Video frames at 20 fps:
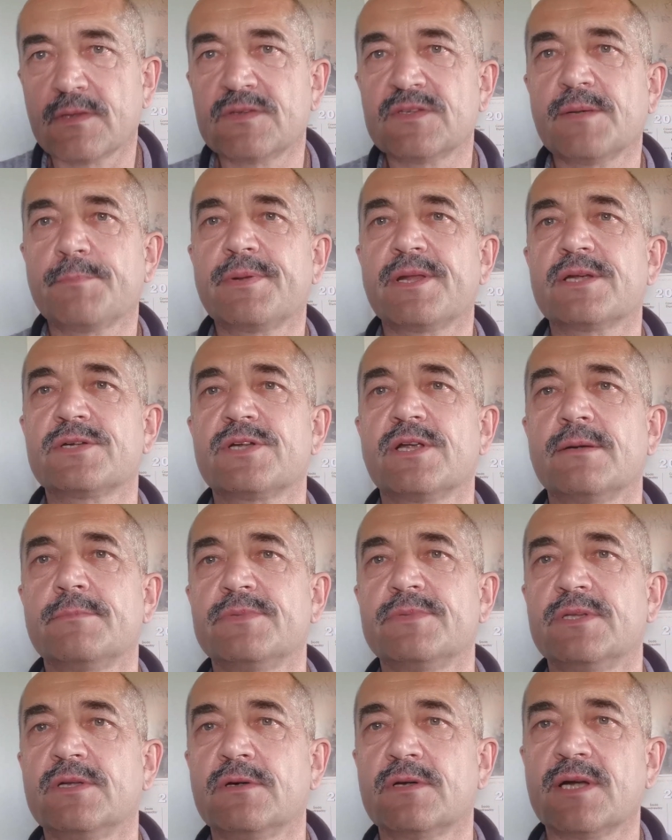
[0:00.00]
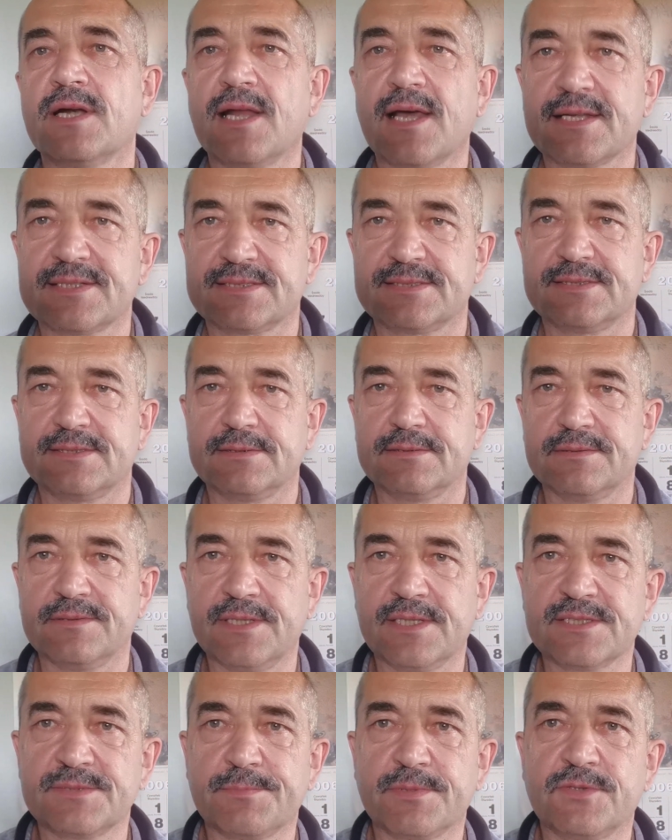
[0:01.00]
zapraszam do relacji.
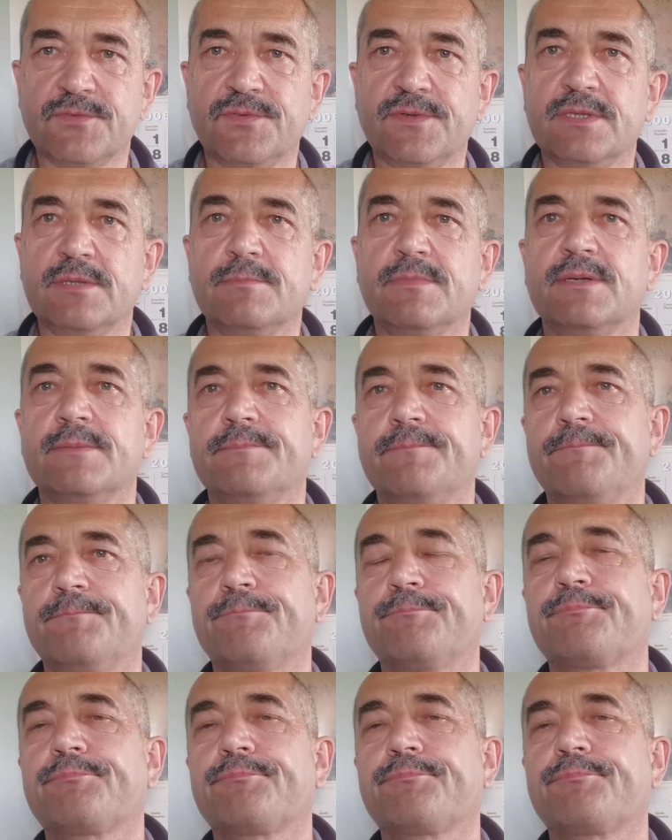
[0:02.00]
Jest pod filmem.